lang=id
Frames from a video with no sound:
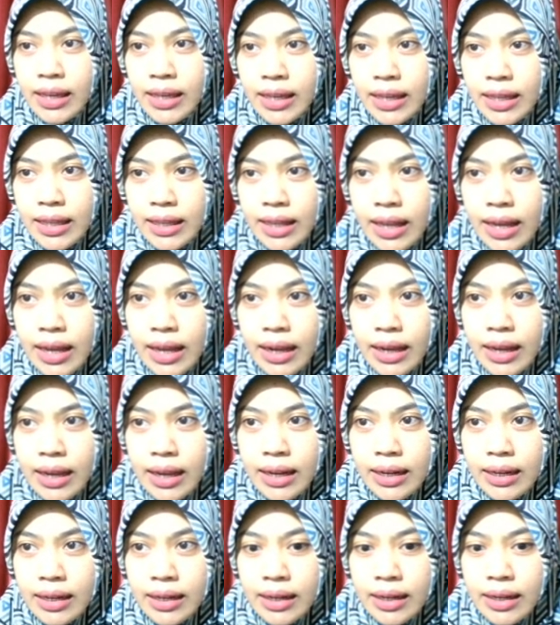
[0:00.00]
kita
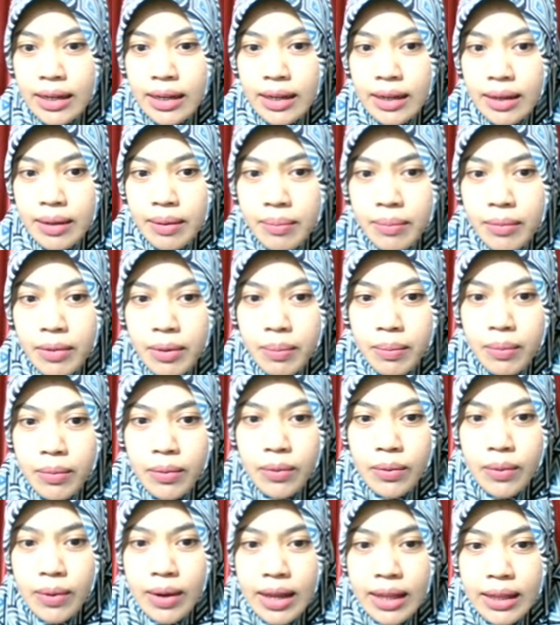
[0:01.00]
akan
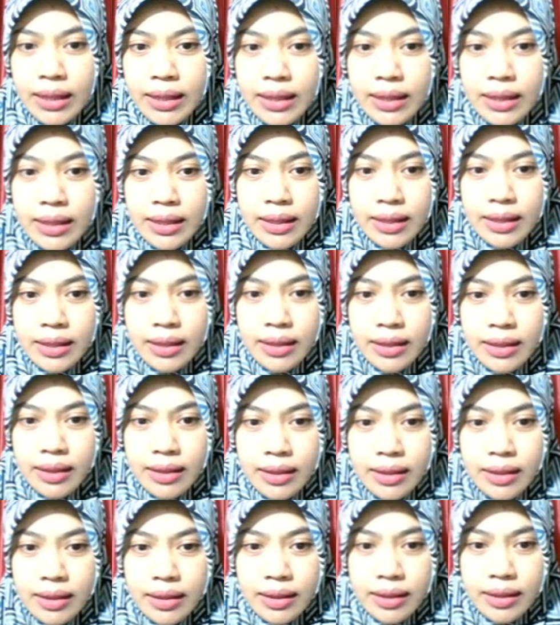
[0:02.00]
membuat
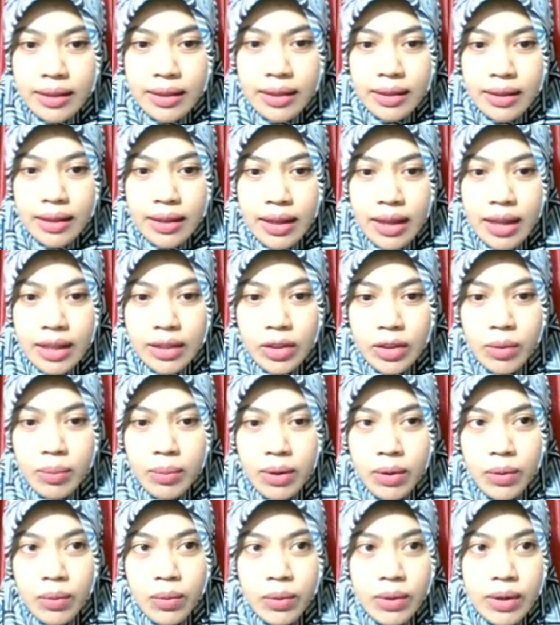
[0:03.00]
atau
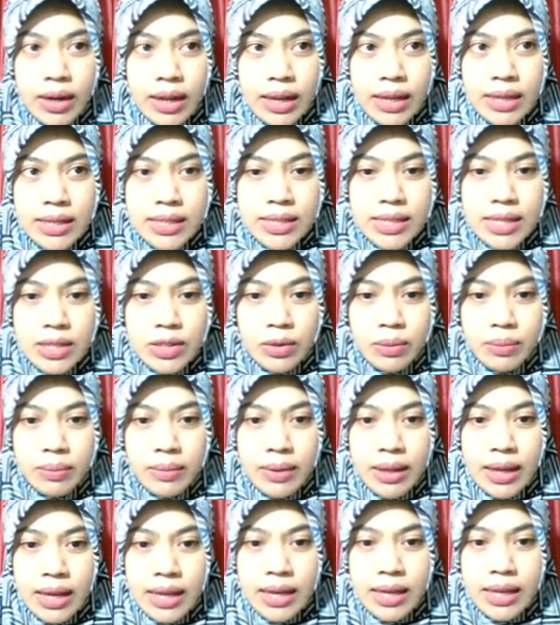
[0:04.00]
mengundang sejumlah